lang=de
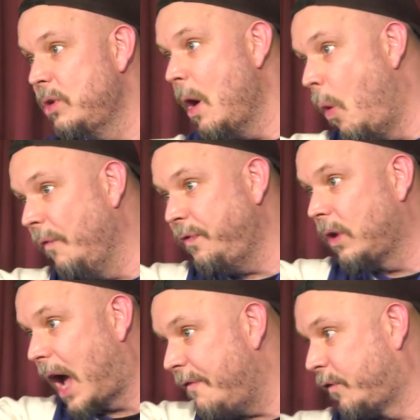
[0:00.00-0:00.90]
du hier auch
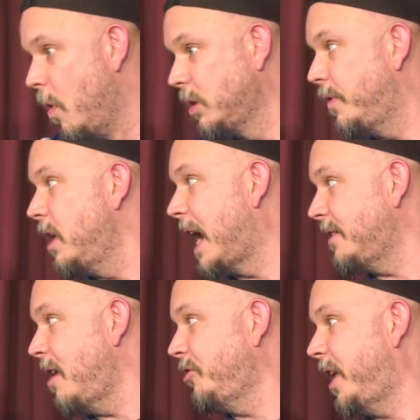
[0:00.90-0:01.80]
für Graf Koks von der
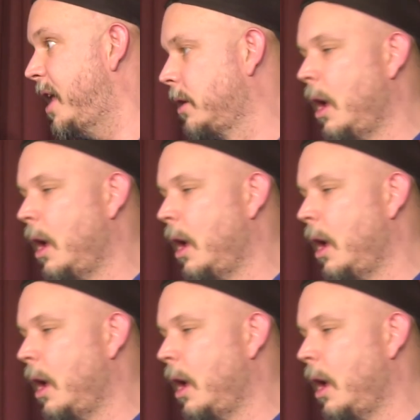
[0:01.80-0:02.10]
Gastanstalt.